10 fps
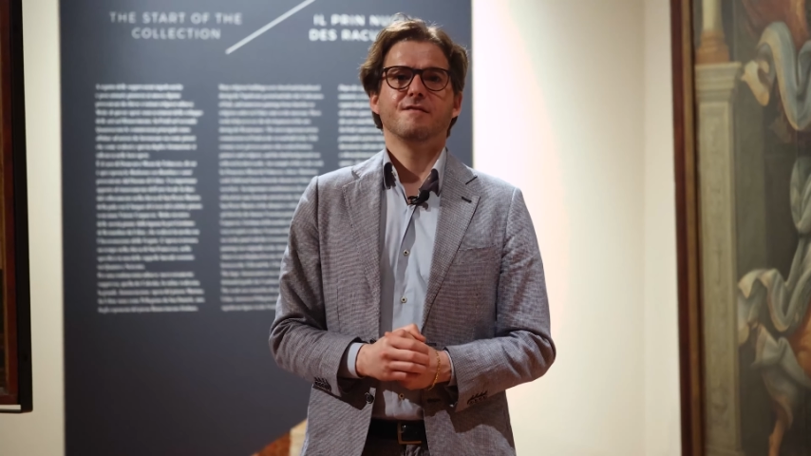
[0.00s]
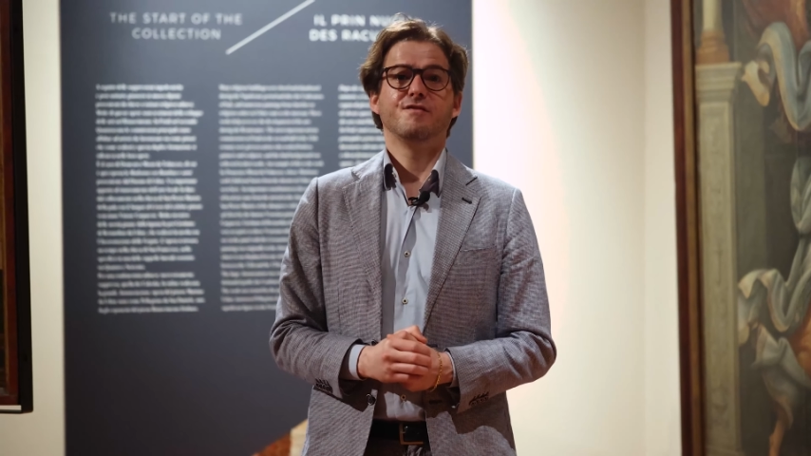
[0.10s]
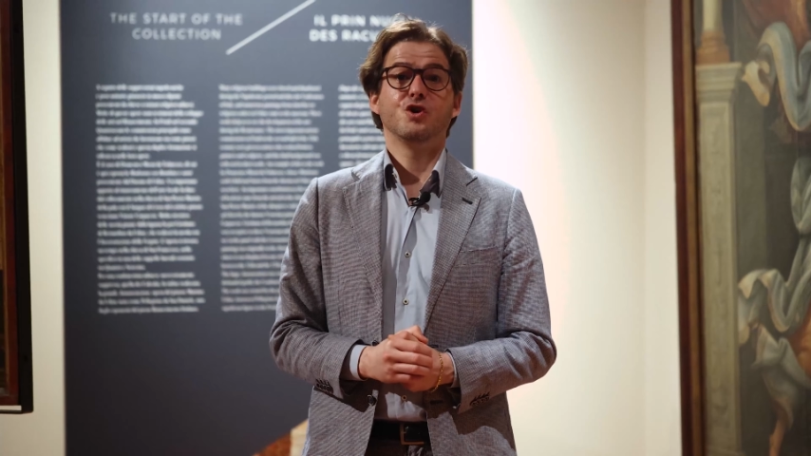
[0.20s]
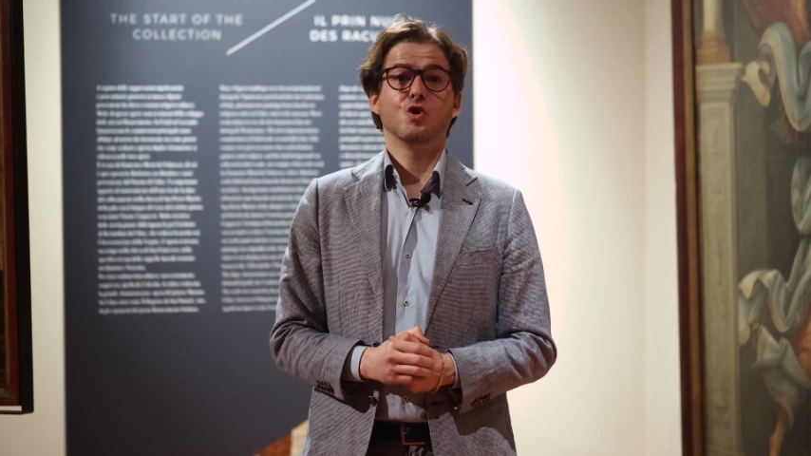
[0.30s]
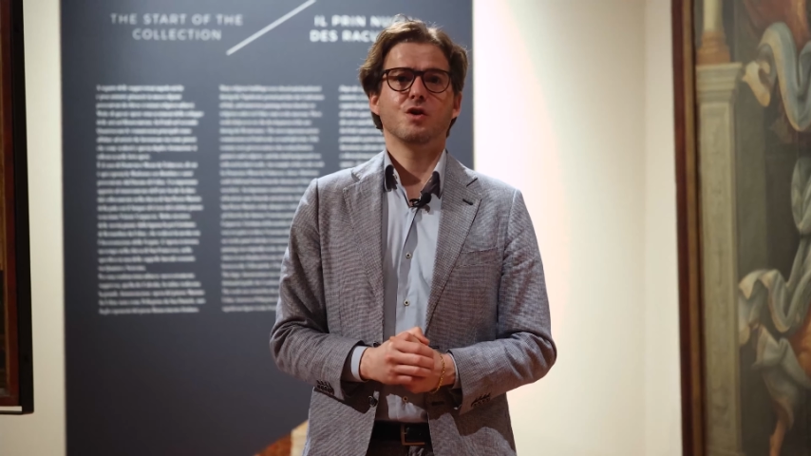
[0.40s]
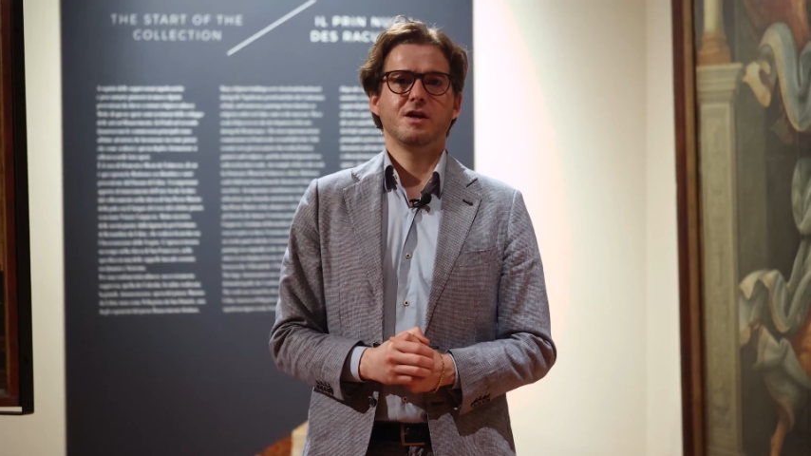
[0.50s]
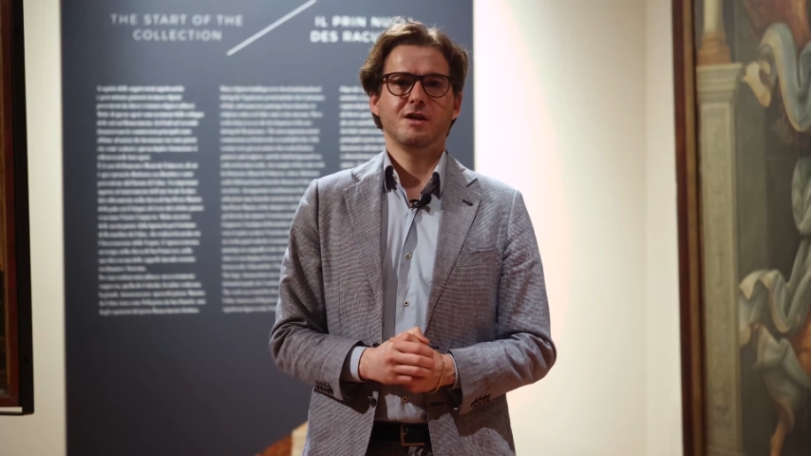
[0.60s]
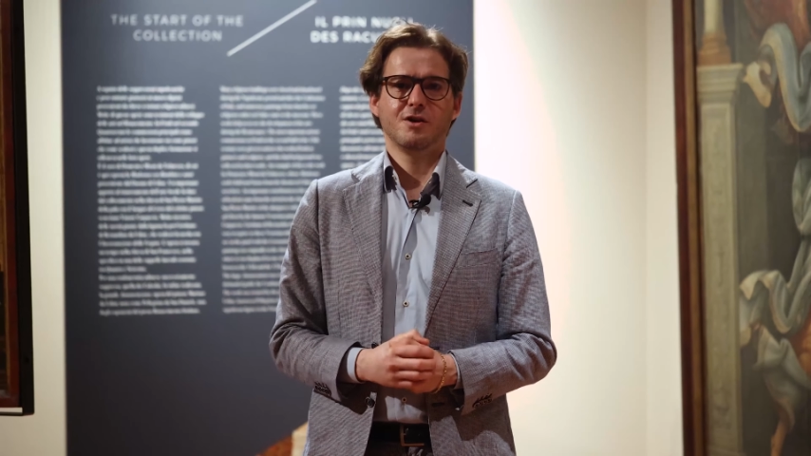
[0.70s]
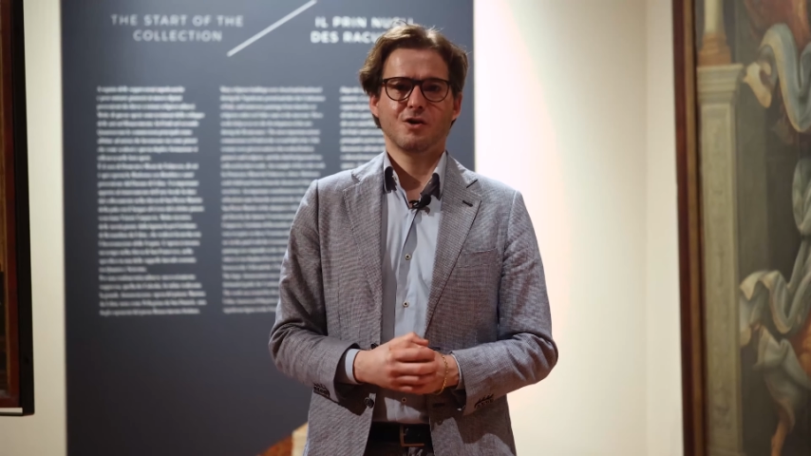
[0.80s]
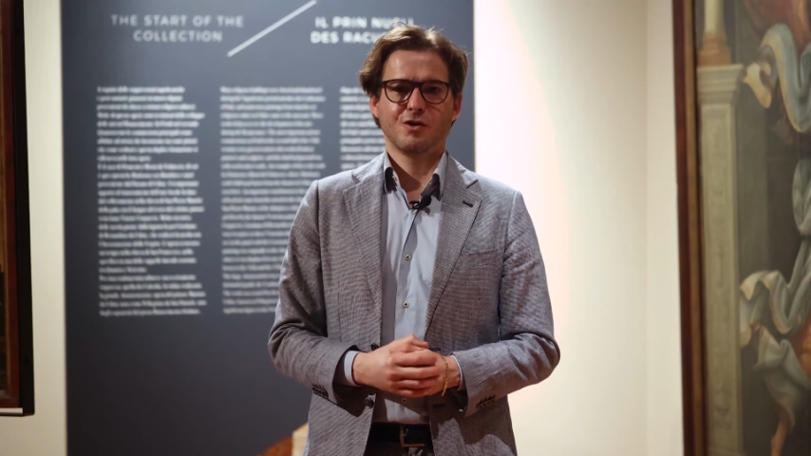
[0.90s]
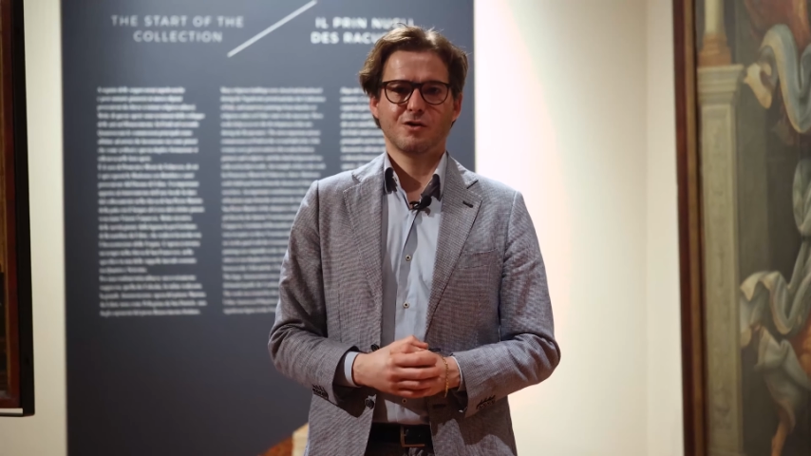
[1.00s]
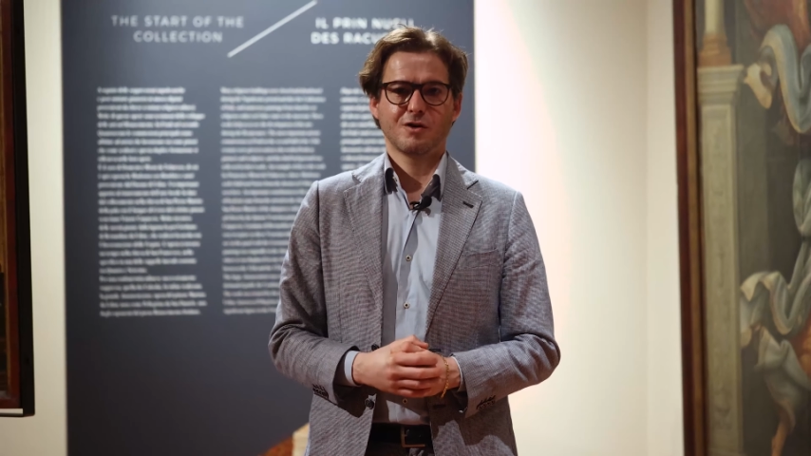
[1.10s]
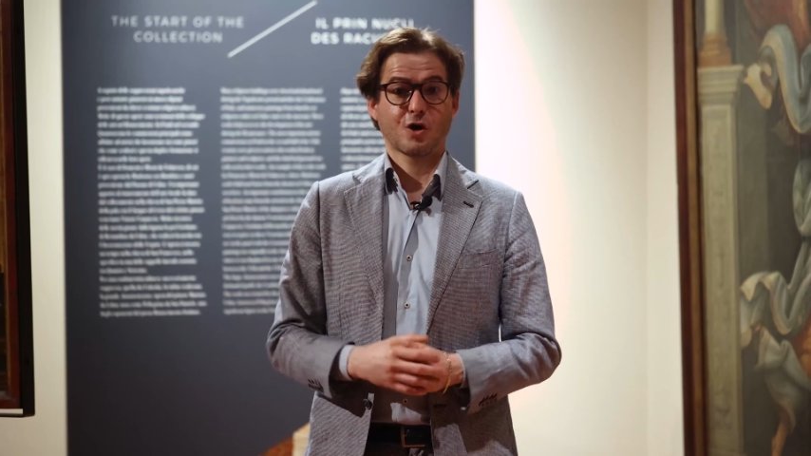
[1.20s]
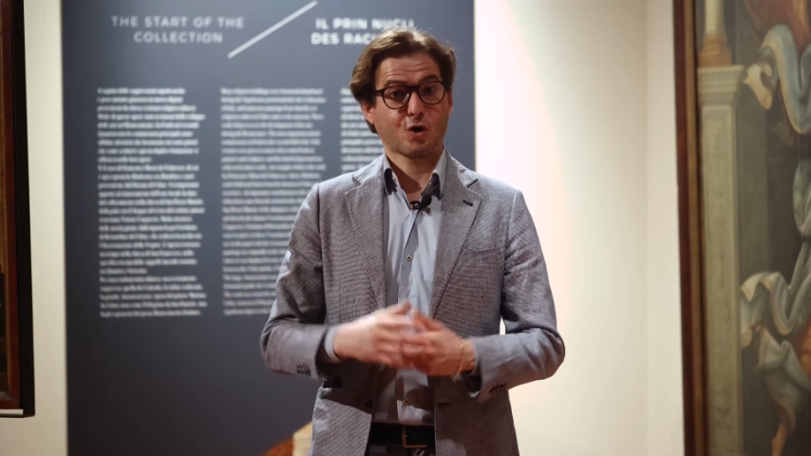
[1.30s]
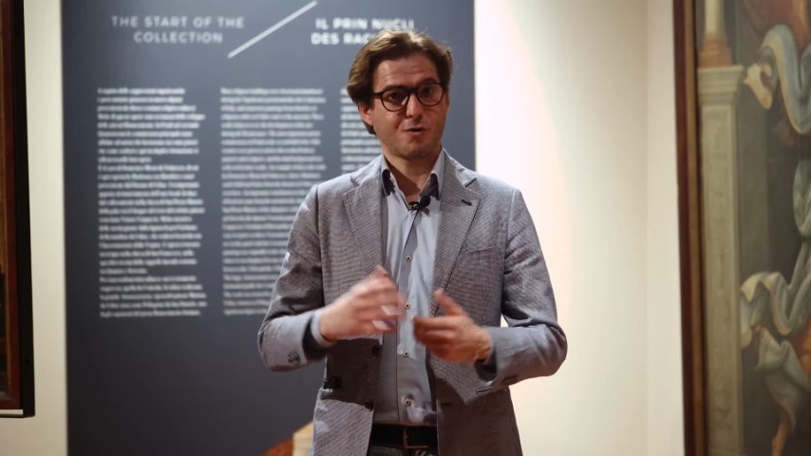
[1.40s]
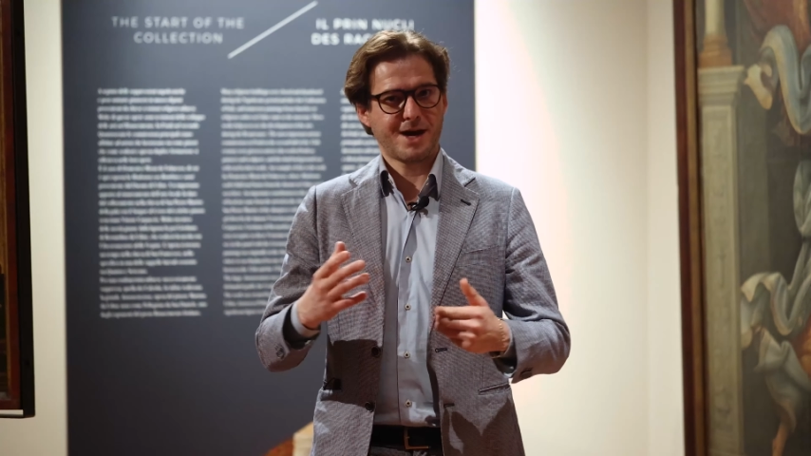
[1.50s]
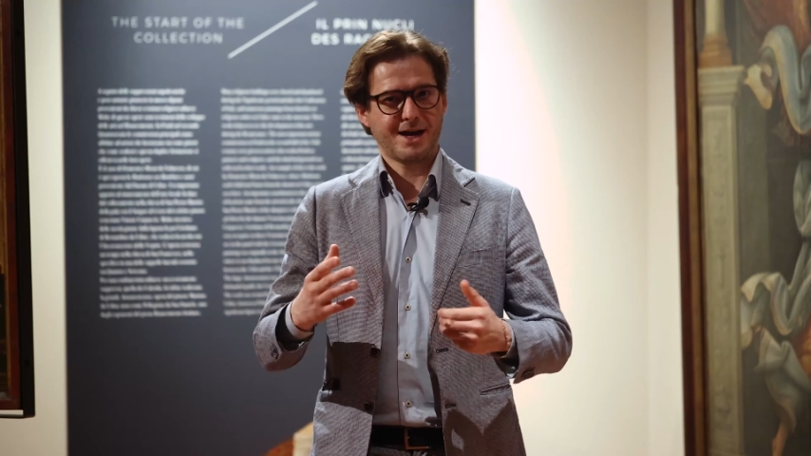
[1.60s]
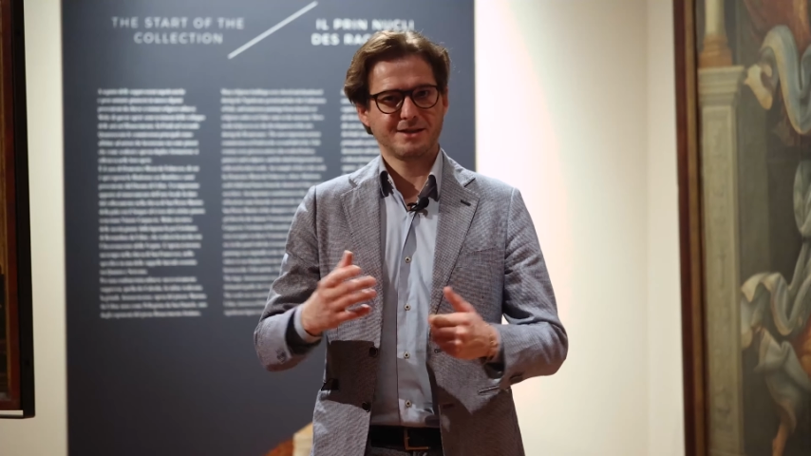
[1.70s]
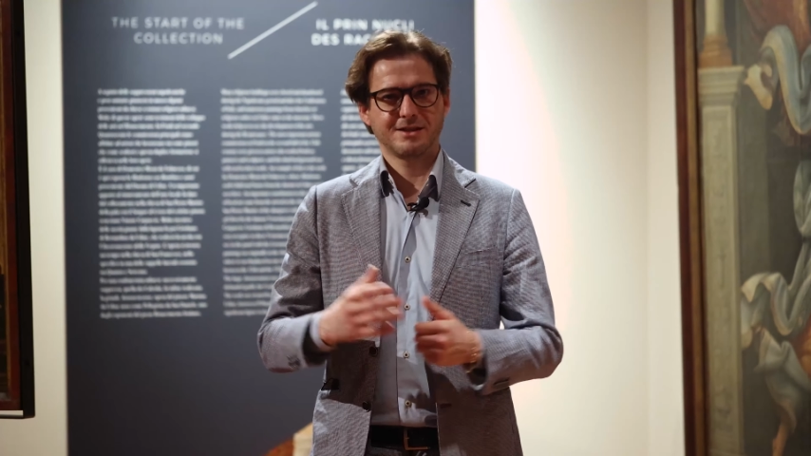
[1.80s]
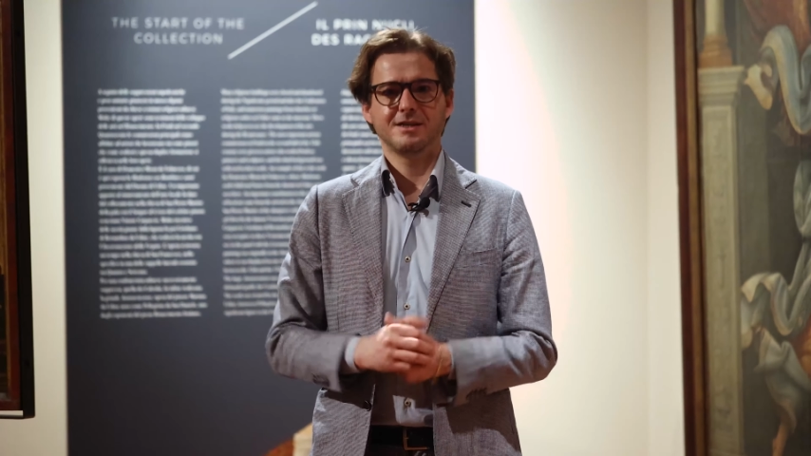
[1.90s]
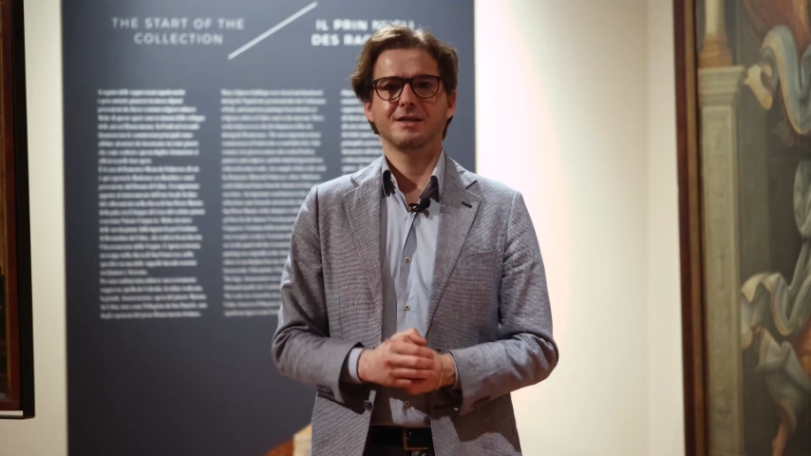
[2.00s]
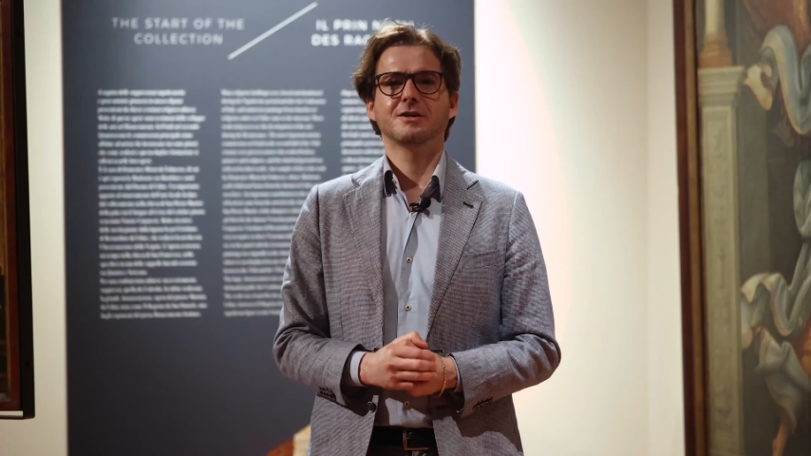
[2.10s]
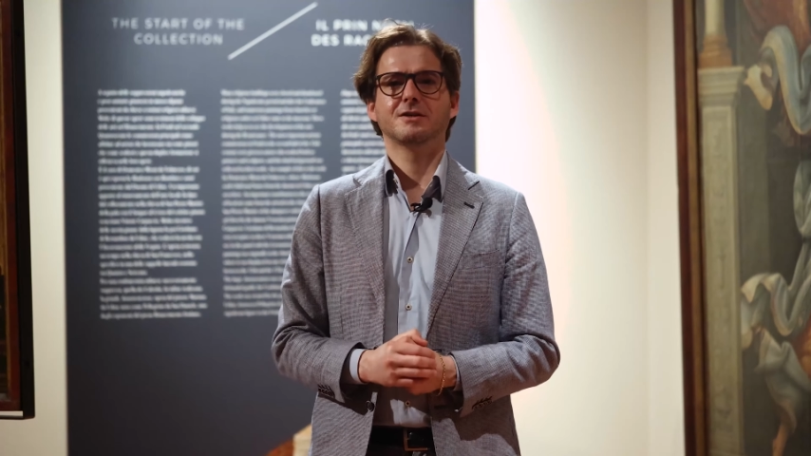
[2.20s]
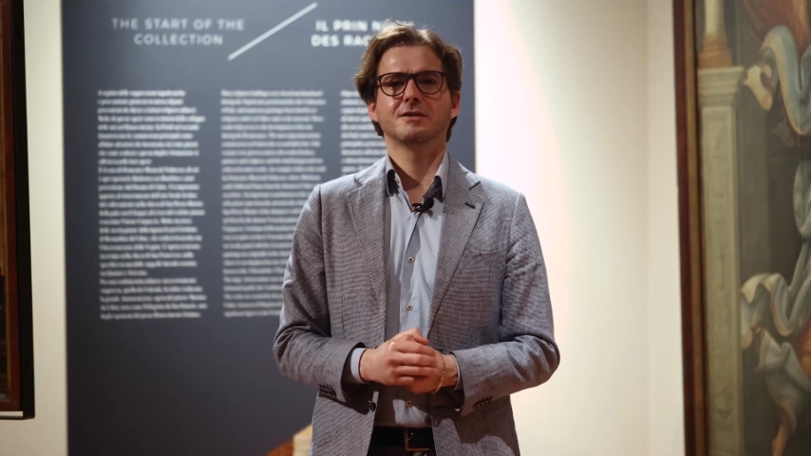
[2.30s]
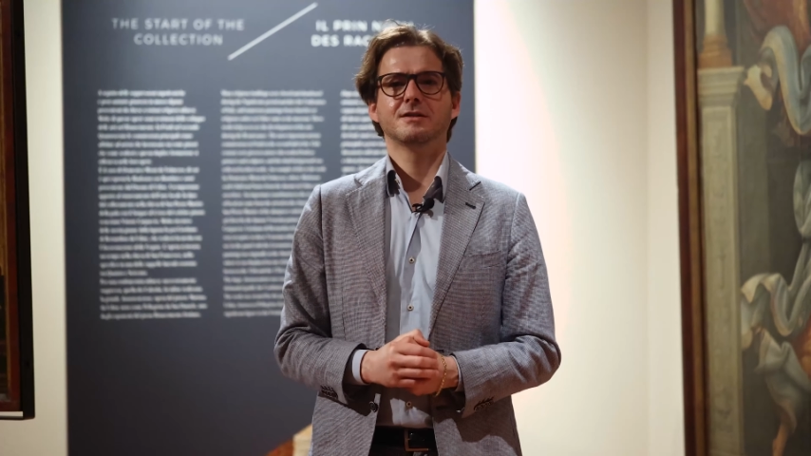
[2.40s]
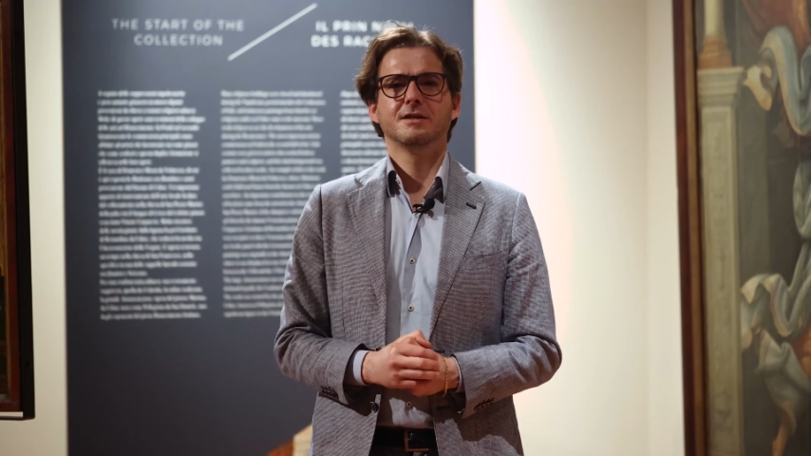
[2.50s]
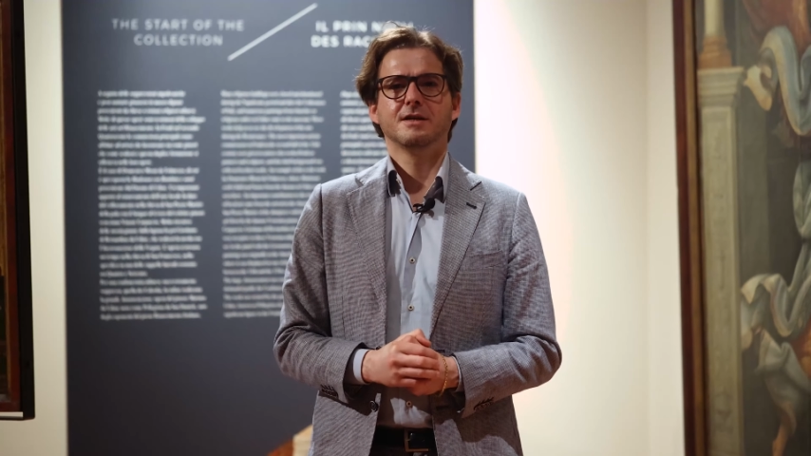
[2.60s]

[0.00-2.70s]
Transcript: violino romantico,